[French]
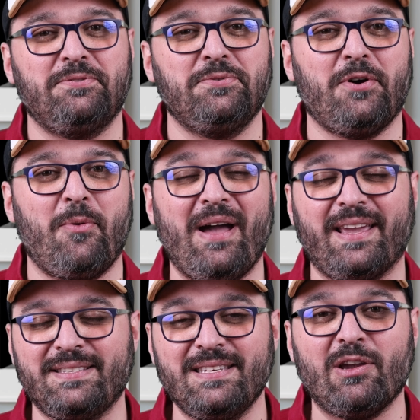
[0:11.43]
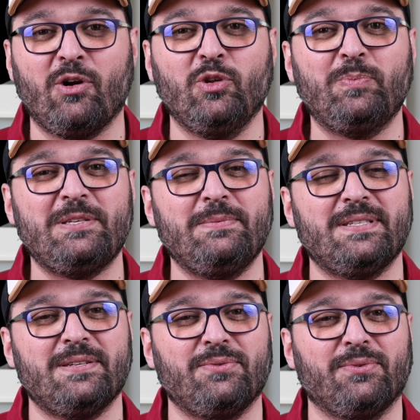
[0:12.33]
études en marketing et en
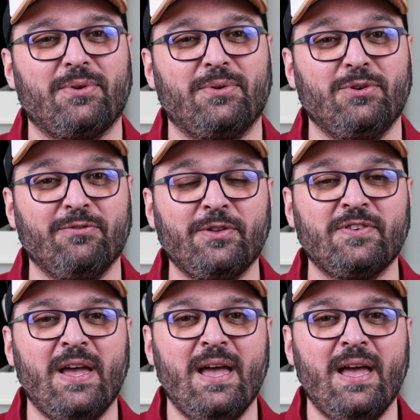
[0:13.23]
optimisation de, vente.